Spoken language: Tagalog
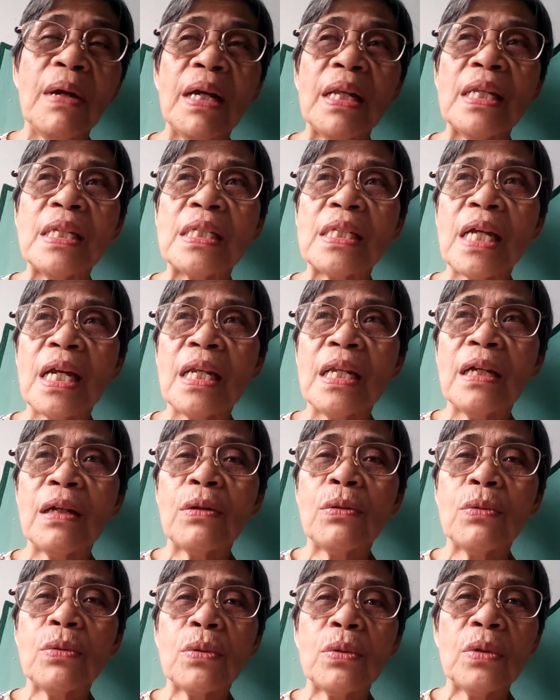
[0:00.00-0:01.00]
bali sana
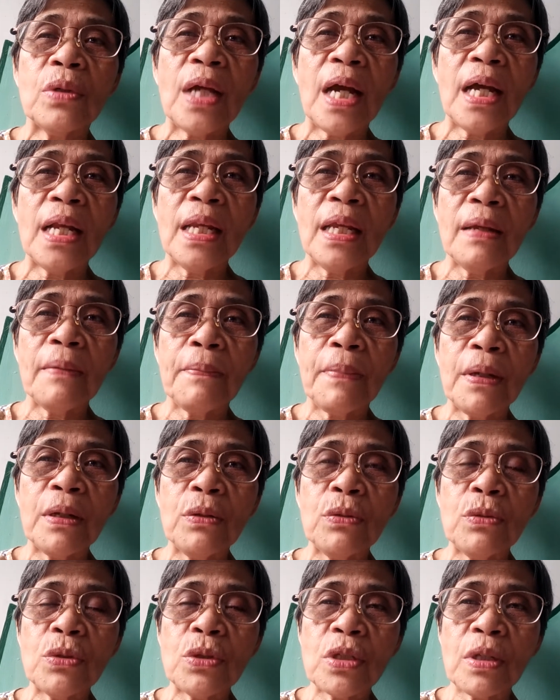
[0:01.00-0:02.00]
kung galing pa
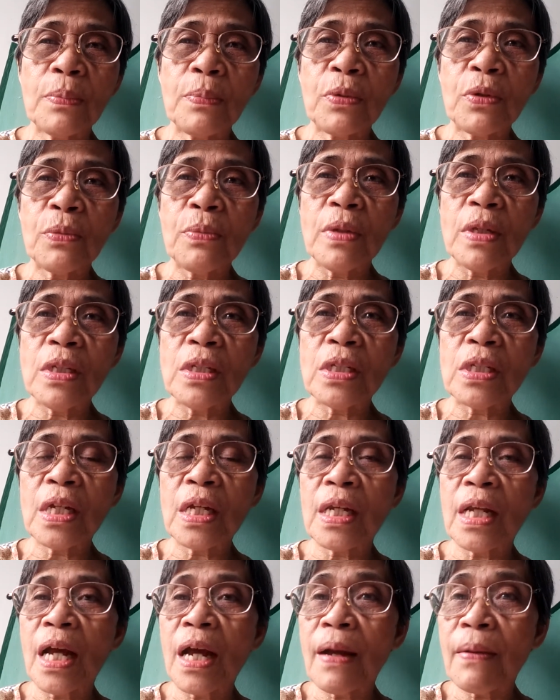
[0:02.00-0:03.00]
doon sa
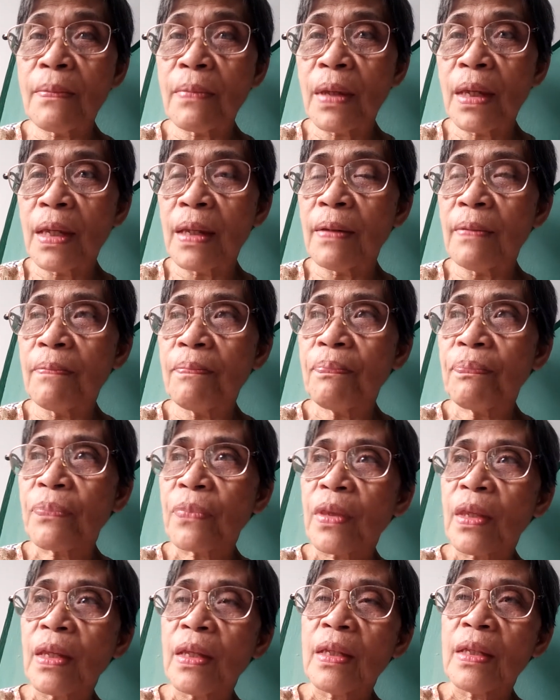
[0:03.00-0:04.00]
probinsya namin
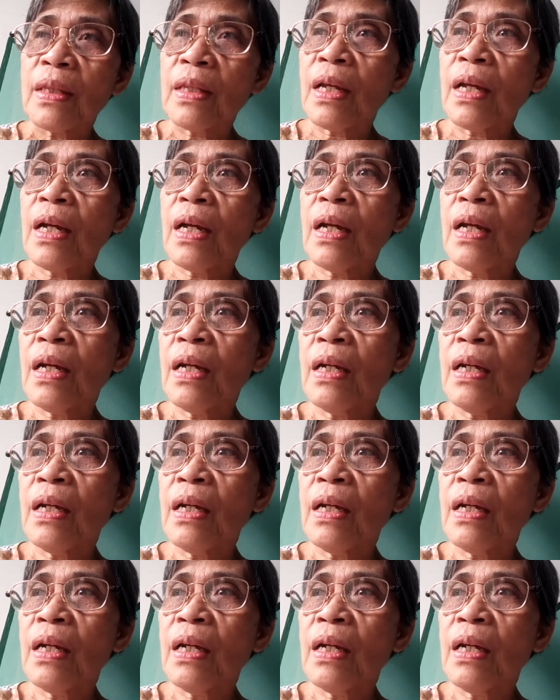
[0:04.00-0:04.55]
na